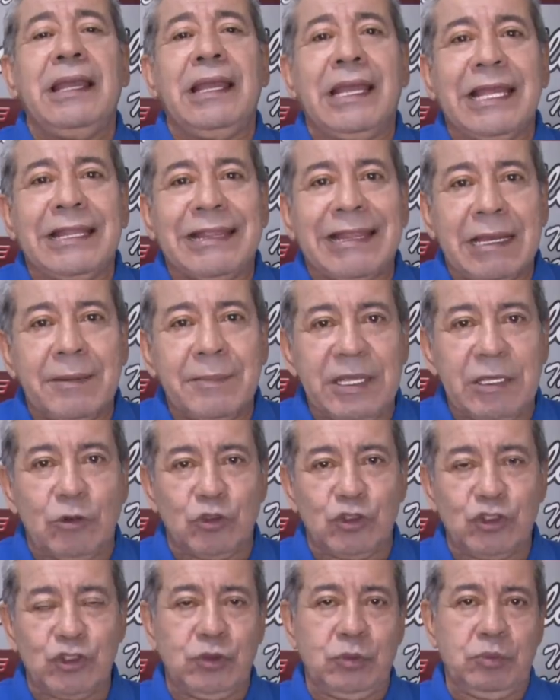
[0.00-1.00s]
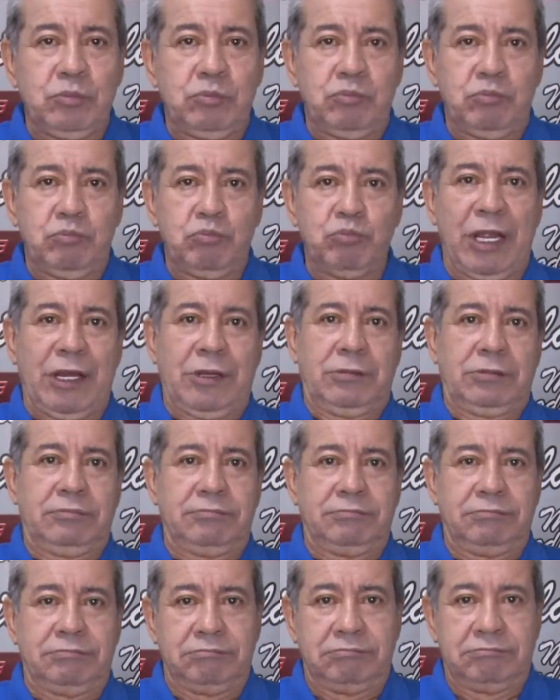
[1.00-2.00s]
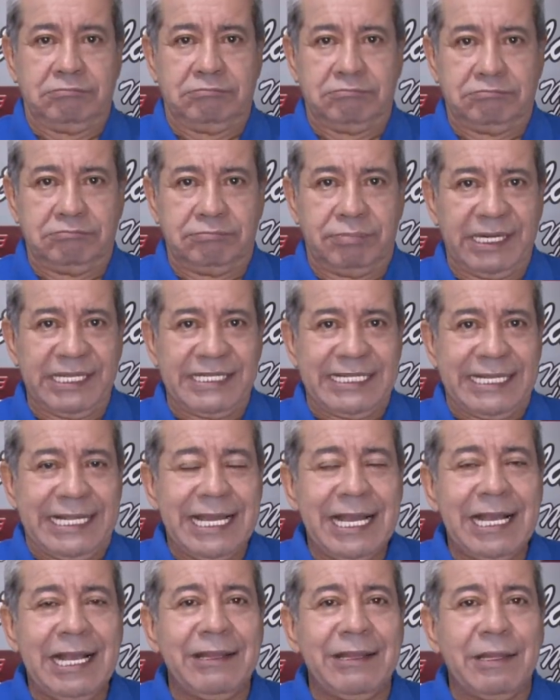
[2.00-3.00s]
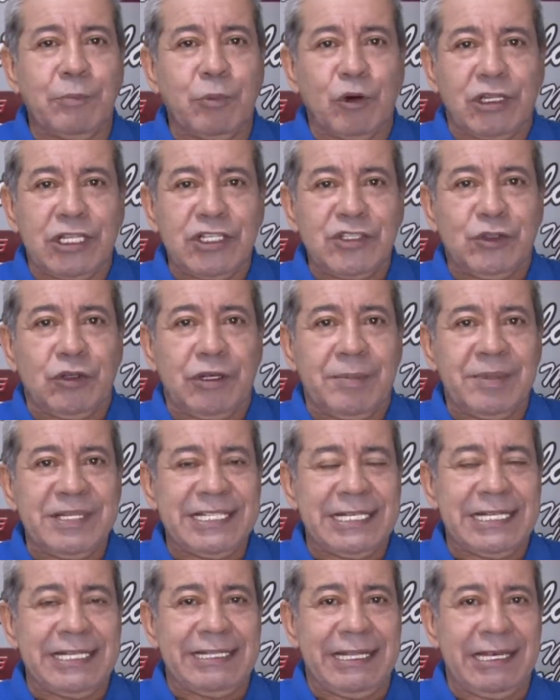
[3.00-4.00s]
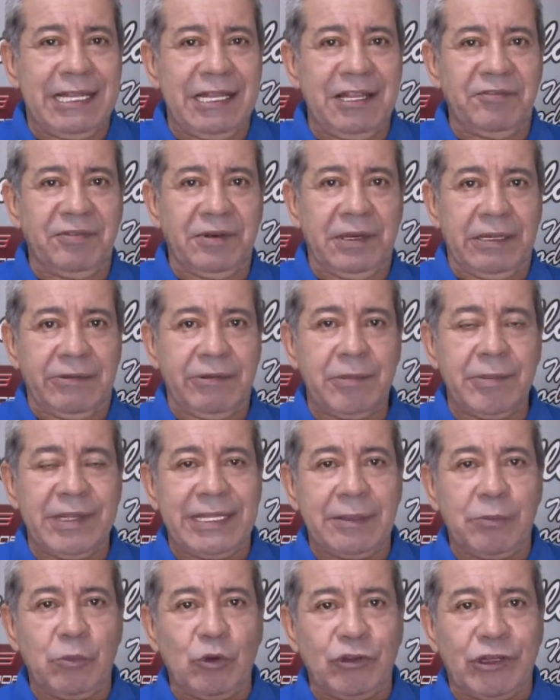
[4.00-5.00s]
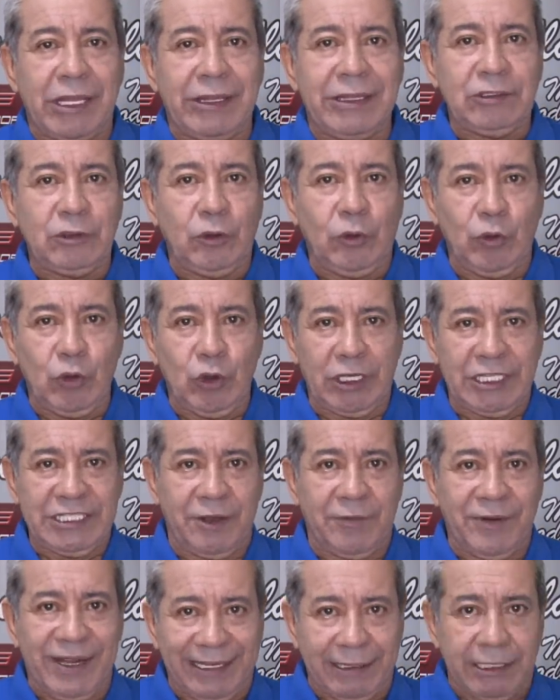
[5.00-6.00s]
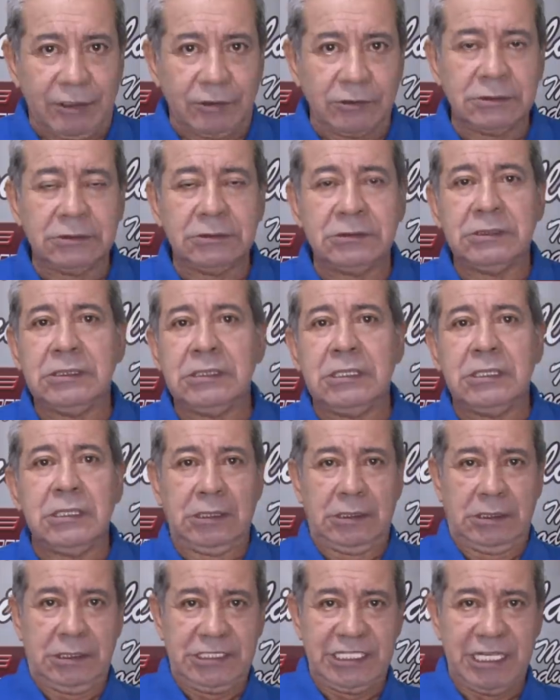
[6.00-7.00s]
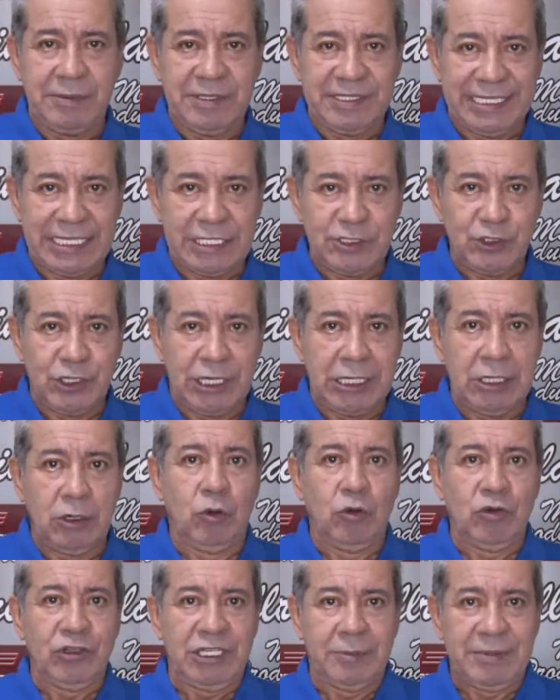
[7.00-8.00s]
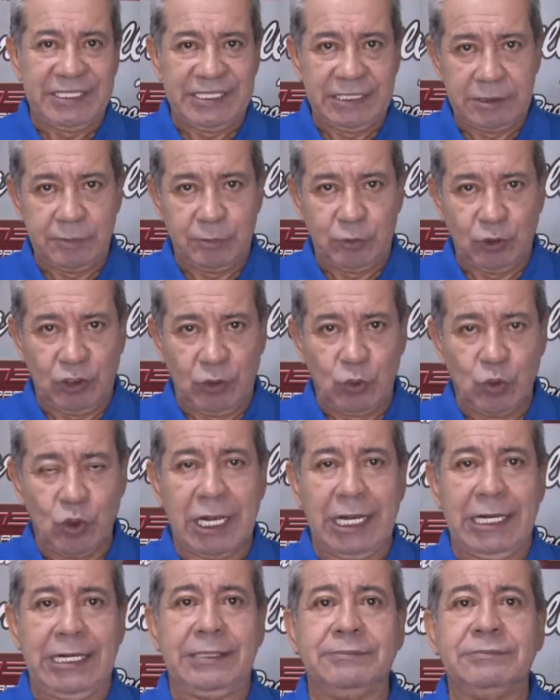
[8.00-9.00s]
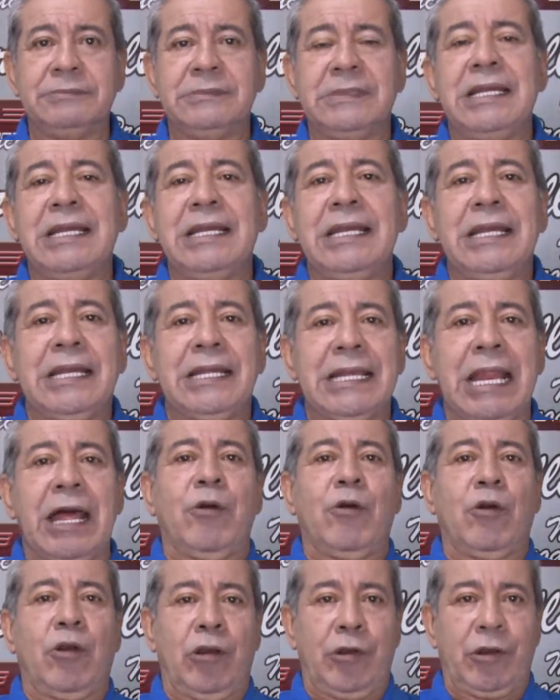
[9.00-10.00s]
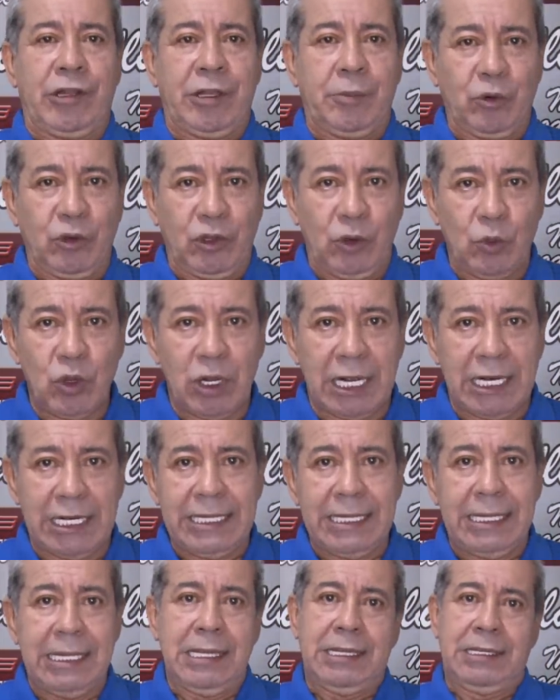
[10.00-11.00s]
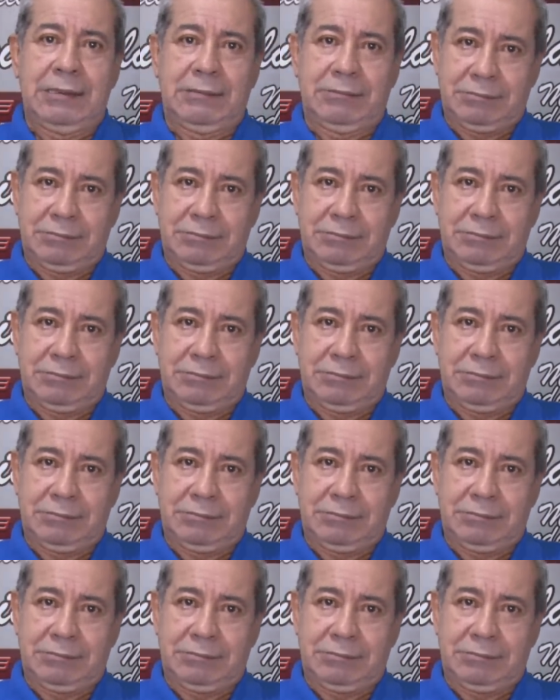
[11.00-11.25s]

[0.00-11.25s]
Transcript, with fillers: ¿Qué tal amigos? Bueno, parecería que el deporte Tolima se la tiene definitivamente montada todo lo que sea verde, ¿no? Llámese Nacional o llámese Deportivo Cali. Claro que lo del Deportivo Cali